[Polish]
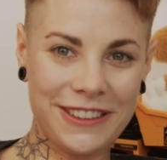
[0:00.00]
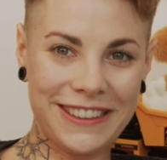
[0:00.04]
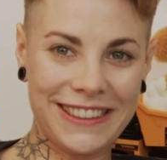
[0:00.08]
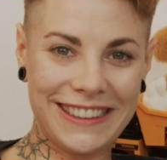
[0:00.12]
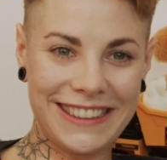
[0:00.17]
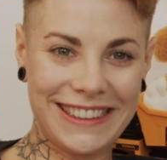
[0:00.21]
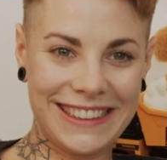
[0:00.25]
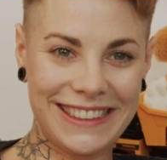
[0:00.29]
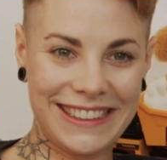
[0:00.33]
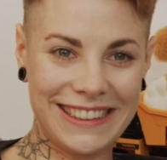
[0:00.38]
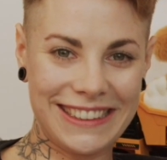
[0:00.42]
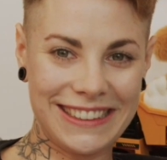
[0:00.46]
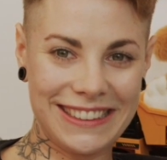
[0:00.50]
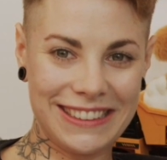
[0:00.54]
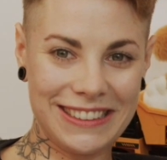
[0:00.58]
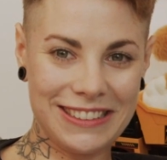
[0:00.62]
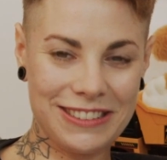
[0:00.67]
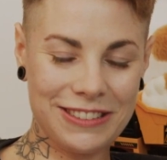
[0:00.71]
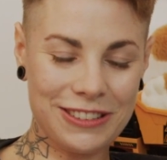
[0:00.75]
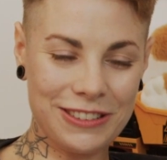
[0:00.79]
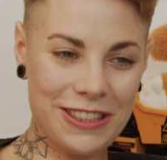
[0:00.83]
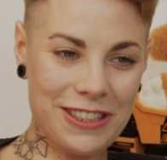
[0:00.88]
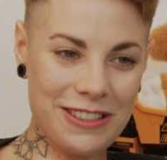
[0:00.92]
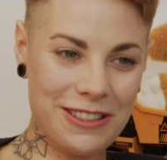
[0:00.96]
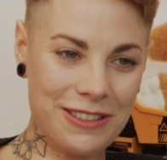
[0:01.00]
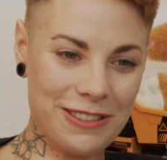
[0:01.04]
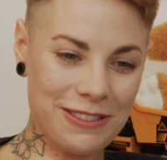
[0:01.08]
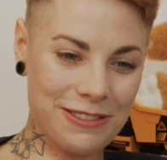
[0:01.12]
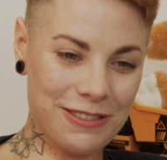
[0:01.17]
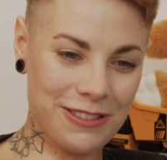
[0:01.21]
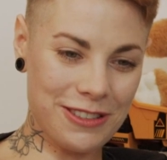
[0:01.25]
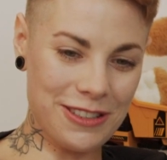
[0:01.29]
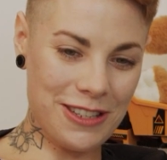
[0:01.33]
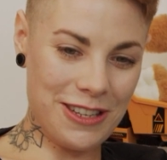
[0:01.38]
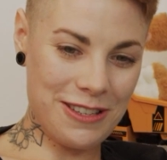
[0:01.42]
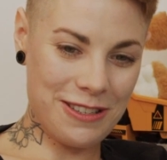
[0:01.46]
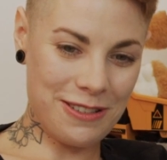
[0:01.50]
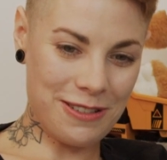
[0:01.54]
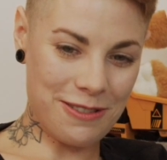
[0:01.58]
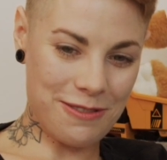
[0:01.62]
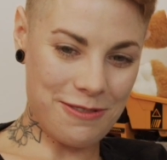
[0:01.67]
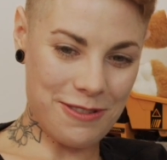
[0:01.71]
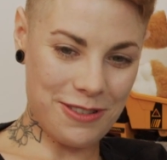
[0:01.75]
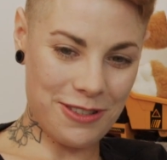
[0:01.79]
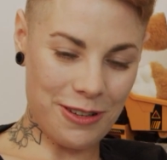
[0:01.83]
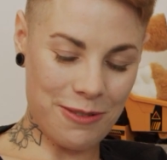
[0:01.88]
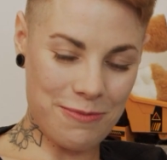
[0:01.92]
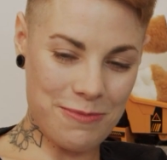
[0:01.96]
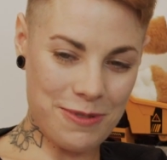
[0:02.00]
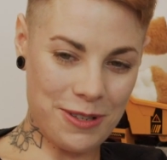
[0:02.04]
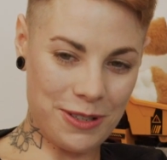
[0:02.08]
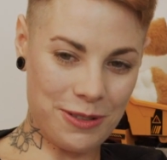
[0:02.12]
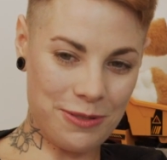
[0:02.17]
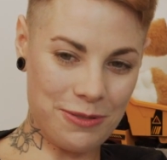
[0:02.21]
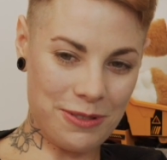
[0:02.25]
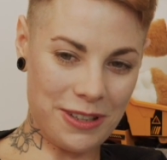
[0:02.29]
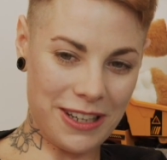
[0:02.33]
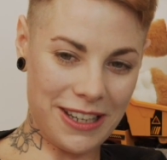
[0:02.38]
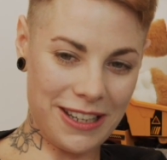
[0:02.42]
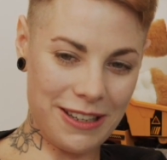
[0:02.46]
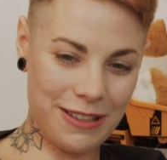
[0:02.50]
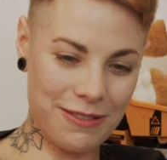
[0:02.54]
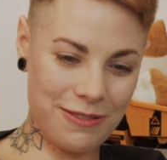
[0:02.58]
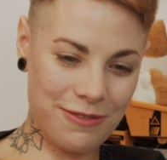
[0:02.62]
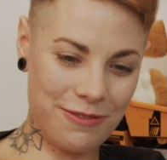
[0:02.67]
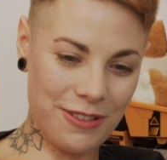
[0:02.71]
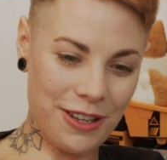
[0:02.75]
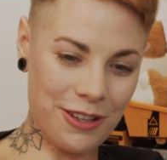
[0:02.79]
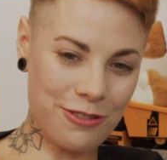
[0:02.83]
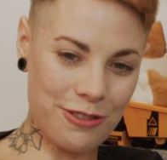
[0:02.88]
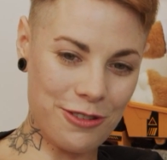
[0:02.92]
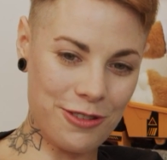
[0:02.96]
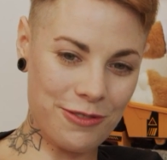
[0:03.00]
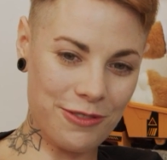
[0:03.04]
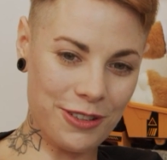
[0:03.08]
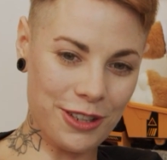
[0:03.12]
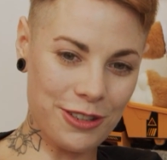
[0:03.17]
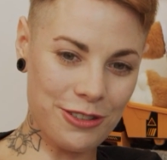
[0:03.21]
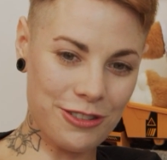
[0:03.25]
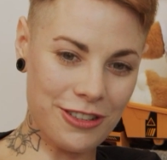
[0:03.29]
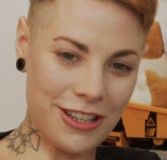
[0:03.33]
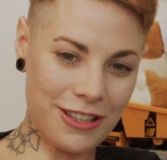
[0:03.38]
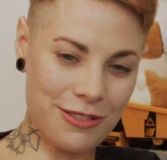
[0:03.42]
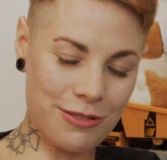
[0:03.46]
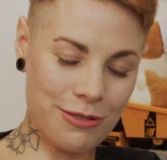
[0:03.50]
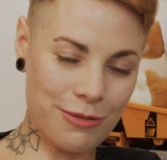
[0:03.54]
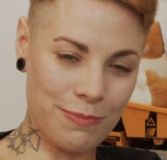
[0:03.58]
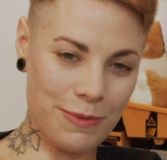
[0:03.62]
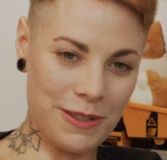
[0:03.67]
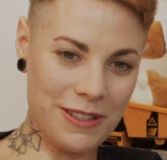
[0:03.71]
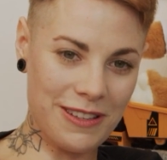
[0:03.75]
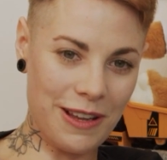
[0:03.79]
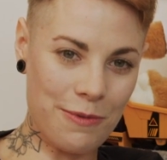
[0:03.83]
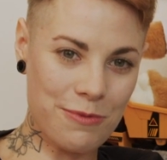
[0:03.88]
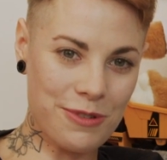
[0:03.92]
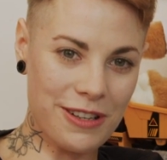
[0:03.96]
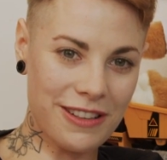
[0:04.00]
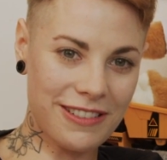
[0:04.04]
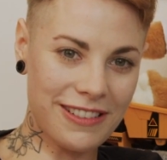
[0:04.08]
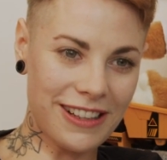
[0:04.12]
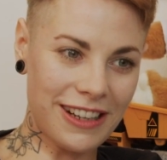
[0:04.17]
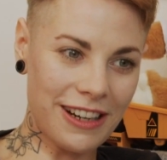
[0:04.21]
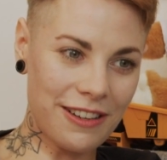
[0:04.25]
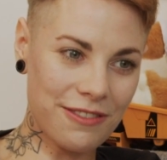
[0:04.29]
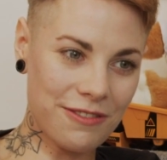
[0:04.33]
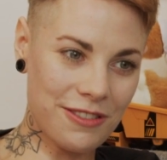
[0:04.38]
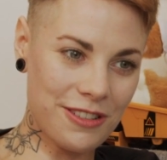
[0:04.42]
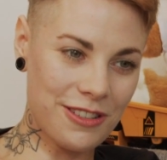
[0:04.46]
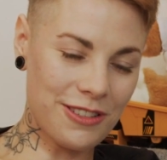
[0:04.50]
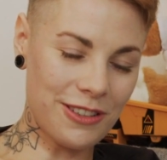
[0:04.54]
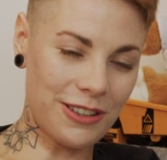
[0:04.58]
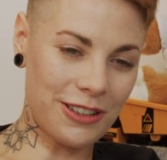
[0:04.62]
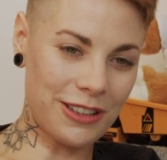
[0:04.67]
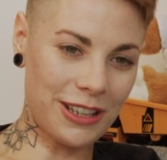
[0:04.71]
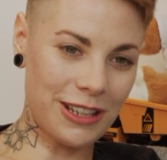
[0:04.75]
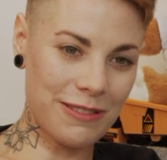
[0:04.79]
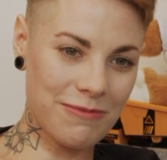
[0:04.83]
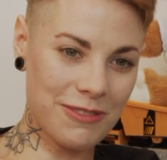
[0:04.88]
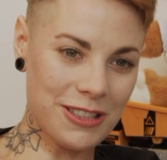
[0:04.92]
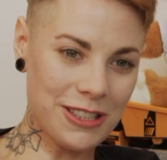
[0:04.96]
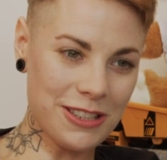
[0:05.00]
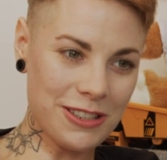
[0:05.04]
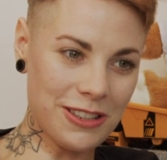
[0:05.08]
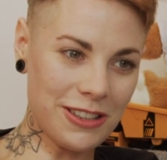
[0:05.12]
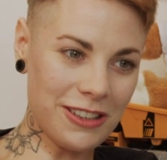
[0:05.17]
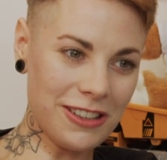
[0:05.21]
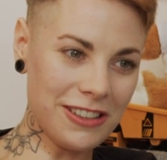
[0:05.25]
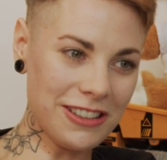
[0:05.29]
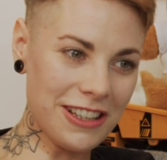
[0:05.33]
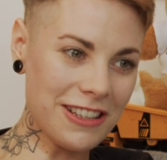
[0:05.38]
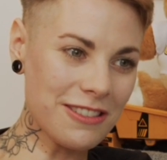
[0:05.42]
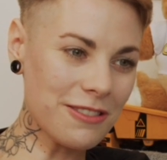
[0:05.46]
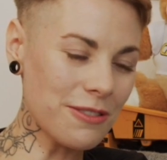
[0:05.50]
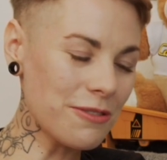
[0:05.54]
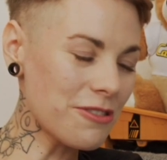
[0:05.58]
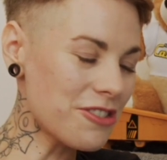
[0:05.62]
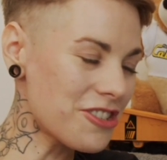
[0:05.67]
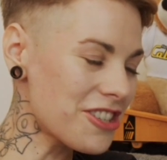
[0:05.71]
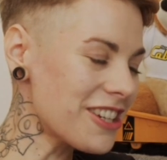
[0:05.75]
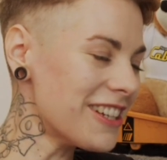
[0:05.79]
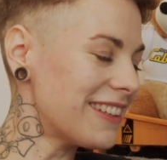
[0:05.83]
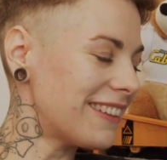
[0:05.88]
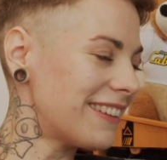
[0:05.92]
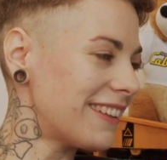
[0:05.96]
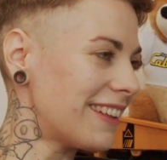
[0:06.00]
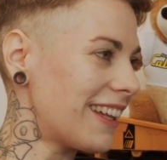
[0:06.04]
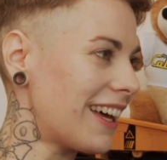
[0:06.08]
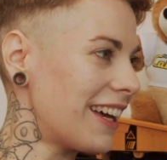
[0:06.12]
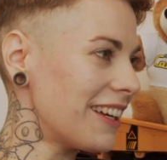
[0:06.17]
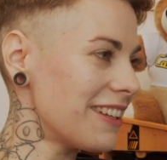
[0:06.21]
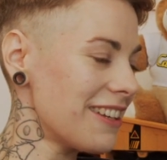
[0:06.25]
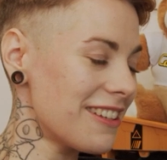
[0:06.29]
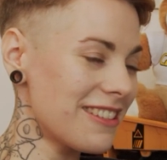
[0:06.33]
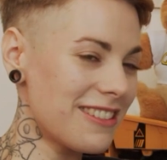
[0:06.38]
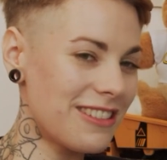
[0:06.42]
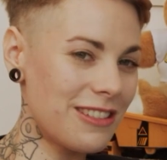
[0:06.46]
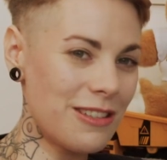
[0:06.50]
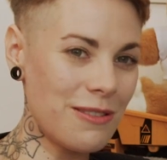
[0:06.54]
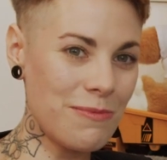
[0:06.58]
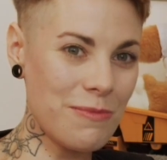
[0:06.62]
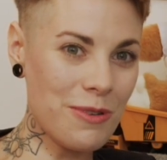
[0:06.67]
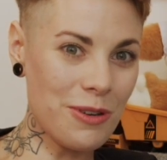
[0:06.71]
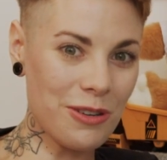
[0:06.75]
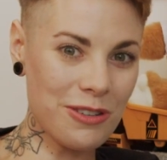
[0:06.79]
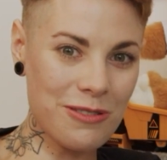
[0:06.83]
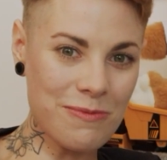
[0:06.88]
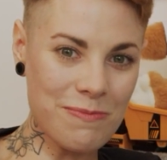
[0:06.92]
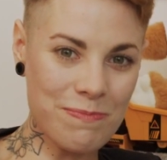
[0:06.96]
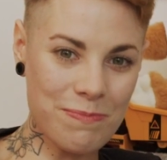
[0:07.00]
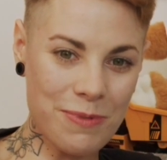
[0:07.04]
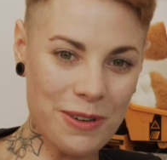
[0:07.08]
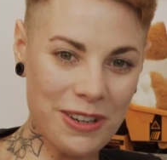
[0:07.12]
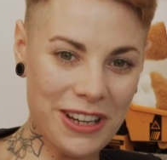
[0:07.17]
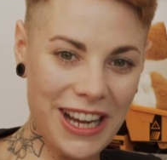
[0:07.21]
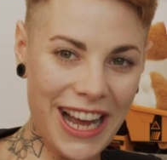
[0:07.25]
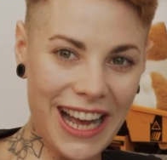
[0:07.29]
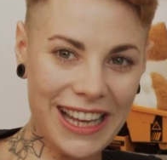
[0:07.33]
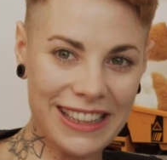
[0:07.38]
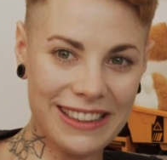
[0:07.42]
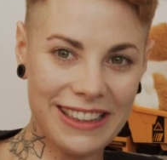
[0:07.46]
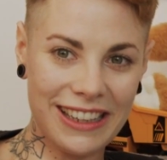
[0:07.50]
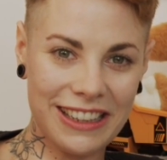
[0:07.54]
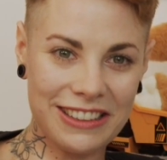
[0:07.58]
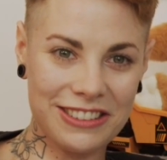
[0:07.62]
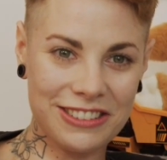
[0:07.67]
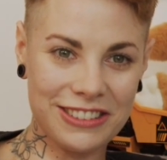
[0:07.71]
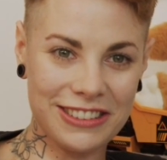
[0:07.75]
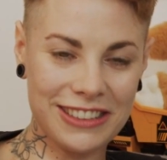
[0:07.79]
E, to nie, są, to nie są osoby, które większość swojego czasu spędzają przed telewizorem, tylko one są czynne, jest z nimi o czym pogadać.